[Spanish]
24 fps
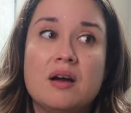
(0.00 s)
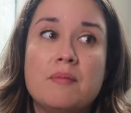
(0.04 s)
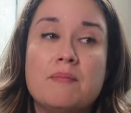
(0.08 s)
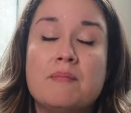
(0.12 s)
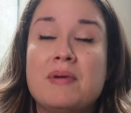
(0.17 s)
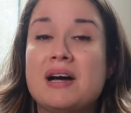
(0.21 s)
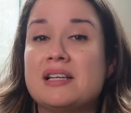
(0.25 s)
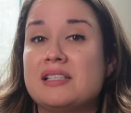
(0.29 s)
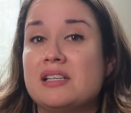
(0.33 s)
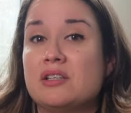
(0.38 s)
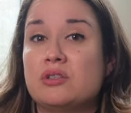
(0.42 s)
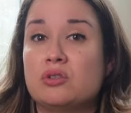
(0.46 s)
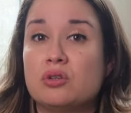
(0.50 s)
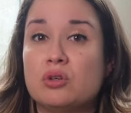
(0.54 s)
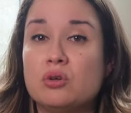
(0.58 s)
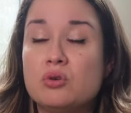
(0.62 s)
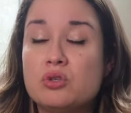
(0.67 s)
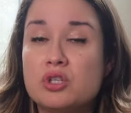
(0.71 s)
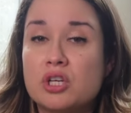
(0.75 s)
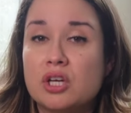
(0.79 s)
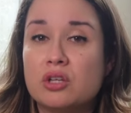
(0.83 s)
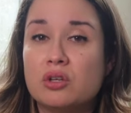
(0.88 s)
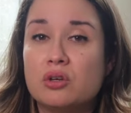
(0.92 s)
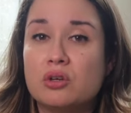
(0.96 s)
más estoy
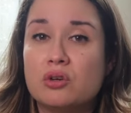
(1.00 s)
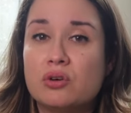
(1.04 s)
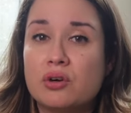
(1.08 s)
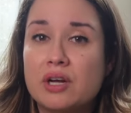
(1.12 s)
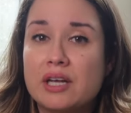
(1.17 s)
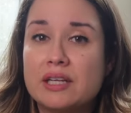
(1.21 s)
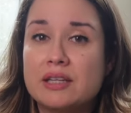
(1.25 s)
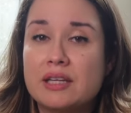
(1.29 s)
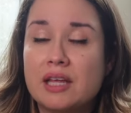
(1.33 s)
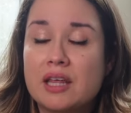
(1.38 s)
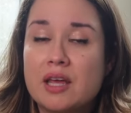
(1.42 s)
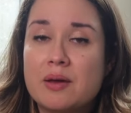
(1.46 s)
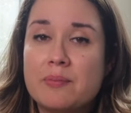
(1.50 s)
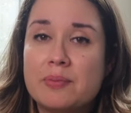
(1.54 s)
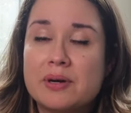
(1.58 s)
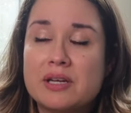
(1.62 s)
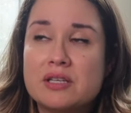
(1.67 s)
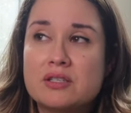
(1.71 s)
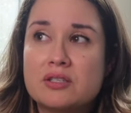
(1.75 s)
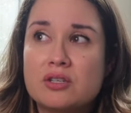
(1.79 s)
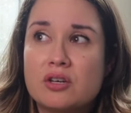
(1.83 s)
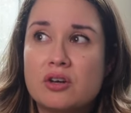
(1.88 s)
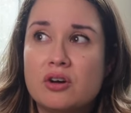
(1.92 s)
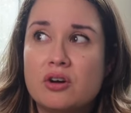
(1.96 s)
luchando con esta
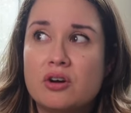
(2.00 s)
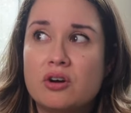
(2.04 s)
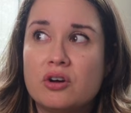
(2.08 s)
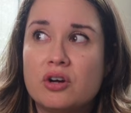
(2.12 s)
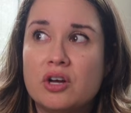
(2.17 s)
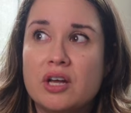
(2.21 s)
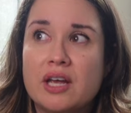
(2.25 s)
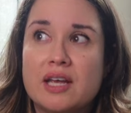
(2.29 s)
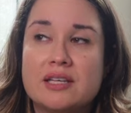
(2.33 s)
depresión,